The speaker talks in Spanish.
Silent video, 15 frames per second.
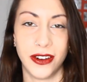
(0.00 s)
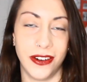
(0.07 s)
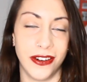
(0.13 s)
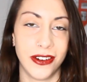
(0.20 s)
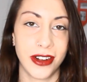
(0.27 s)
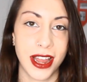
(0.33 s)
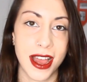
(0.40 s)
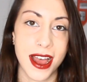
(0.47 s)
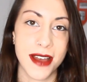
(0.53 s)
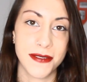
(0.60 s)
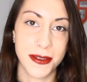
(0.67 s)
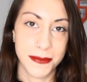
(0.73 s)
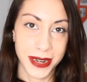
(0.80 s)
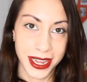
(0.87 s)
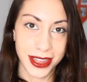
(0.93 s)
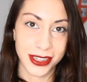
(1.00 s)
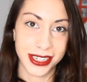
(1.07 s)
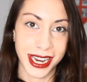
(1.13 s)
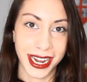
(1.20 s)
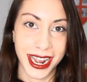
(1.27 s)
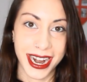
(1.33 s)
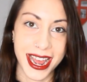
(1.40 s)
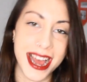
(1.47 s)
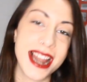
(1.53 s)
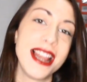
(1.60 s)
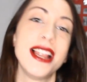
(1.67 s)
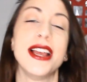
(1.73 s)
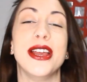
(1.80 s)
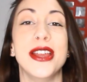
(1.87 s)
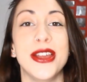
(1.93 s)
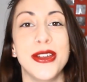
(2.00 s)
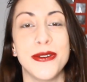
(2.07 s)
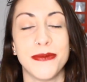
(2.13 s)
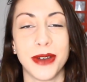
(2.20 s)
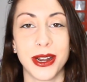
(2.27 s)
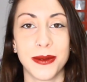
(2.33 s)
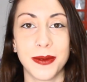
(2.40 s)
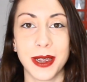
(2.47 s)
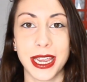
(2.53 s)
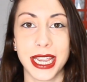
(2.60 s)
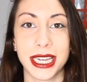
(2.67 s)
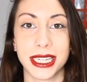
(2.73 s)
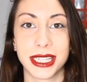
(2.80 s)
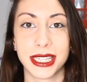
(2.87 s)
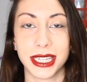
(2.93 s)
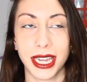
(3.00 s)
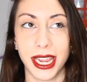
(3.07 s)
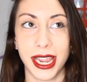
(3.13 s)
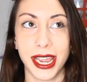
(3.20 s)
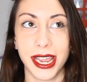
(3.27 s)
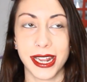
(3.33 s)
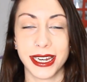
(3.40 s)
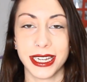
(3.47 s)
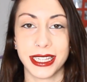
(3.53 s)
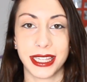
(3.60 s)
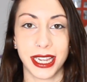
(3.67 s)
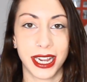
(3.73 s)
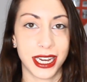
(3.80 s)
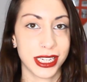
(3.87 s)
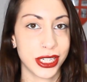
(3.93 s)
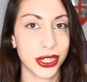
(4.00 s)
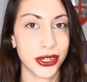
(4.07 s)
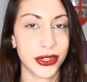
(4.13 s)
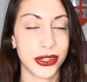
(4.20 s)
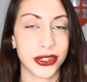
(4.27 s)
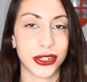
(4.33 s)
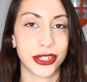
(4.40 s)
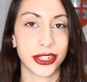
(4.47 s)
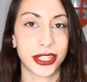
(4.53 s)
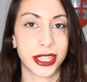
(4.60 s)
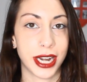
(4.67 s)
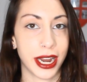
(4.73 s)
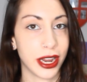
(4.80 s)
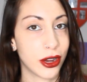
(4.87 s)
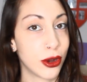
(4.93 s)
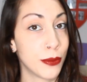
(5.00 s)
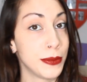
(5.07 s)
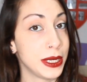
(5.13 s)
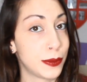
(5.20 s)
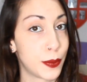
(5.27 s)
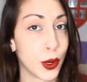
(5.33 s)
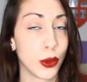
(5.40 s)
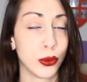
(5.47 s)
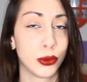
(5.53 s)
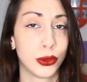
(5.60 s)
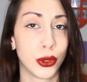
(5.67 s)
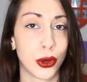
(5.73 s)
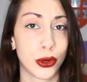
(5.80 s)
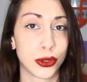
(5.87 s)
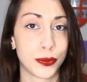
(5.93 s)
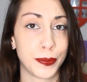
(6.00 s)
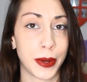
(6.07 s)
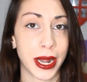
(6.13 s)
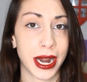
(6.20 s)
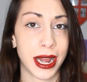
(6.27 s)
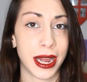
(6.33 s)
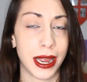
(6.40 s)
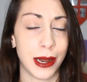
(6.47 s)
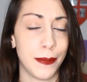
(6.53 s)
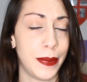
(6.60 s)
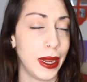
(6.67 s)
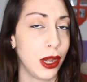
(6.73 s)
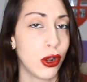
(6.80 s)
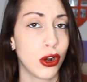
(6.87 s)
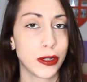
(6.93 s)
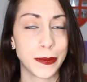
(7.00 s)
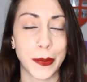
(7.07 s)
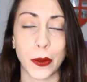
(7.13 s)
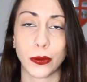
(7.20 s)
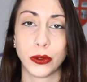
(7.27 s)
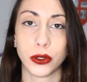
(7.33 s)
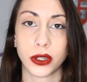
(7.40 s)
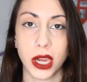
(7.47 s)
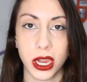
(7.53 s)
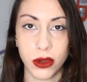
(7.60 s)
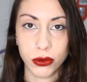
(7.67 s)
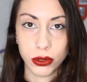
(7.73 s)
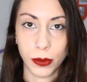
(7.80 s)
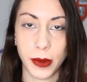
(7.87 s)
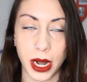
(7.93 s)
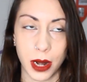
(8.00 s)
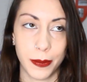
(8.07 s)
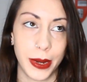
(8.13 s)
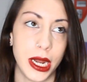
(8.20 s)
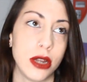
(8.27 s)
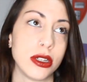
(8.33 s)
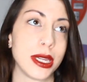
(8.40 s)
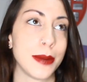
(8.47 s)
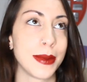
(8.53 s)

Hola, bienvenidos al canal. Bueno, pues eh, en este caso os traigo mis productos para el pelo, los productos que yo uso para el pelo.